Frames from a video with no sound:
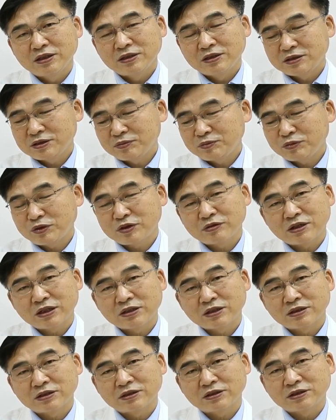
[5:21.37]

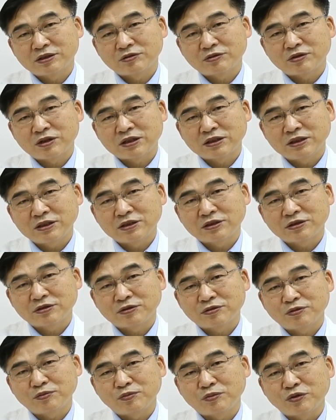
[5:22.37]
심혈관 질환이
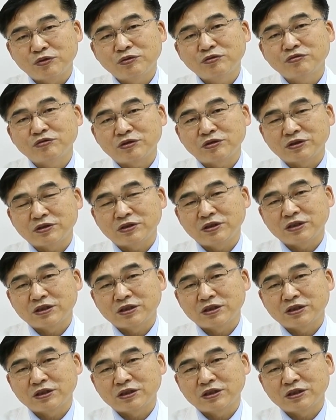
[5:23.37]
있어도 모르고 있,